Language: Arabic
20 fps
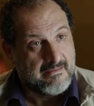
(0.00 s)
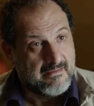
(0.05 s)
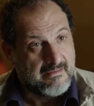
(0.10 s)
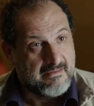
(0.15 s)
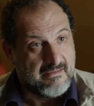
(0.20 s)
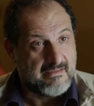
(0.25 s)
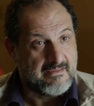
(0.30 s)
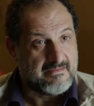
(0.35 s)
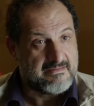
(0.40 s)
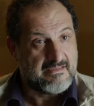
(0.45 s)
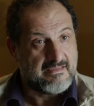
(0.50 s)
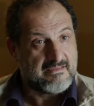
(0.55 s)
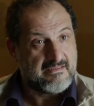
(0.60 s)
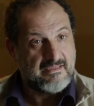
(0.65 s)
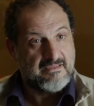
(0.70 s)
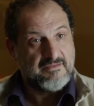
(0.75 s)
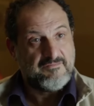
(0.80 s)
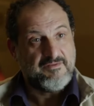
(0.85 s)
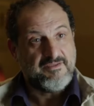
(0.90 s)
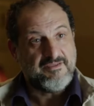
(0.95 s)
يا نهار اسود
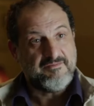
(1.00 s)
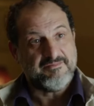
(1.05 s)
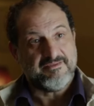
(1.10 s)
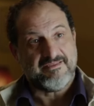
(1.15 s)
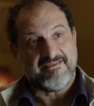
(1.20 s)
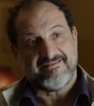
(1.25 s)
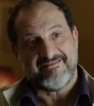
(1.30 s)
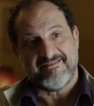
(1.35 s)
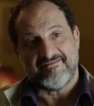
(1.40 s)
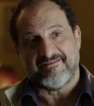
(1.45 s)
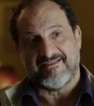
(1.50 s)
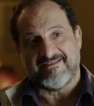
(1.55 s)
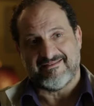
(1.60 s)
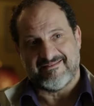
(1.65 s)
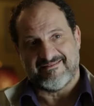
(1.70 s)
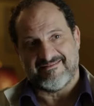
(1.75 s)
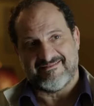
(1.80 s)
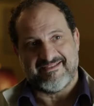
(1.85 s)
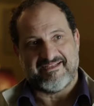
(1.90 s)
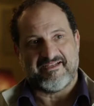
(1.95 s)
هطلع لك في الحلم ثلاث ايام
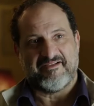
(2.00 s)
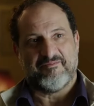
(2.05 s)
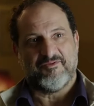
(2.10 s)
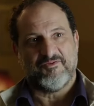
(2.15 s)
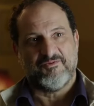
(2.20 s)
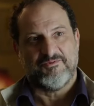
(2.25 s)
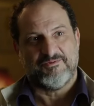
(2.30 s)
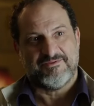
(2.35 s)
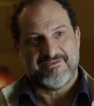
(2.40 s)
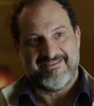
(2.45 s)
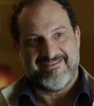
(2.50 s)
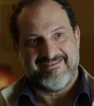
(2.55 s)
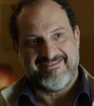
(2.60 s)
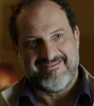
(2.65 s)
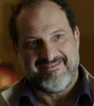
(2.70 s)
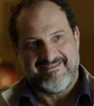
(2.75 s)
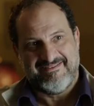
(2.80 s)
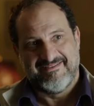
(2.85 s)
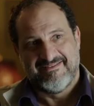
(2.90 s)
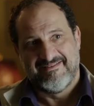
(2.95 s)
ده ده كابوس ده